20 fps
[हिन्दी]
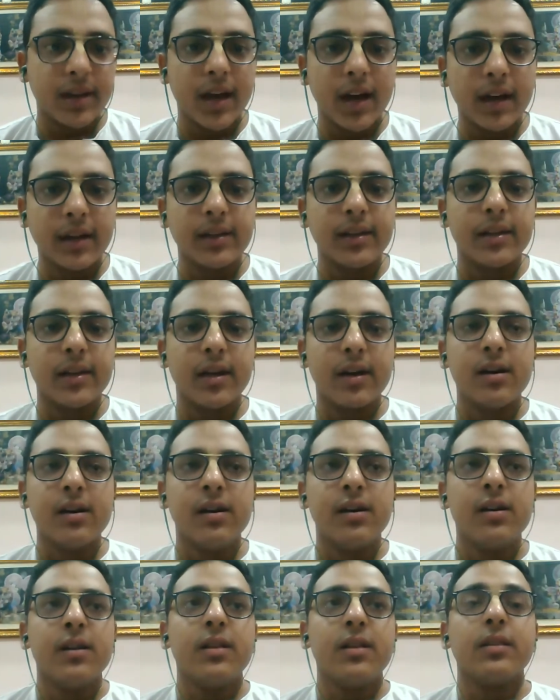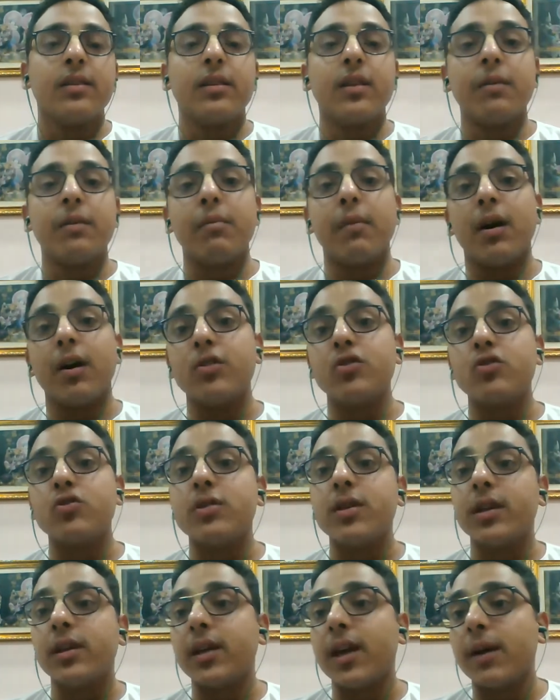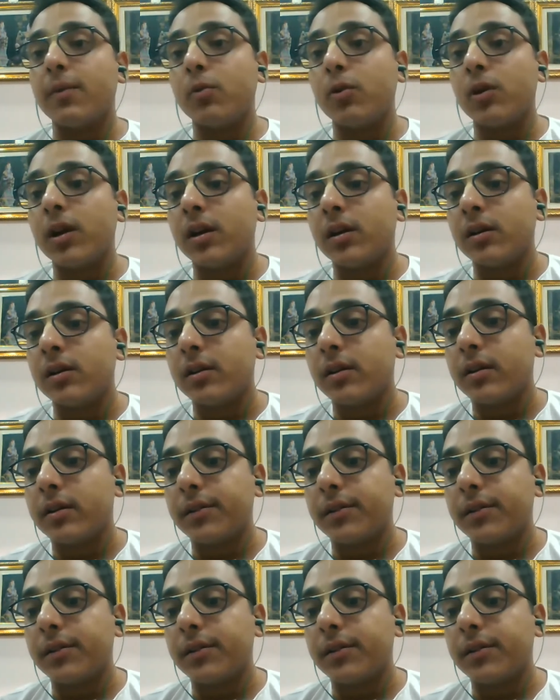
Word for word: ज्ञान लिया तब अर्जुन ने क्या बोला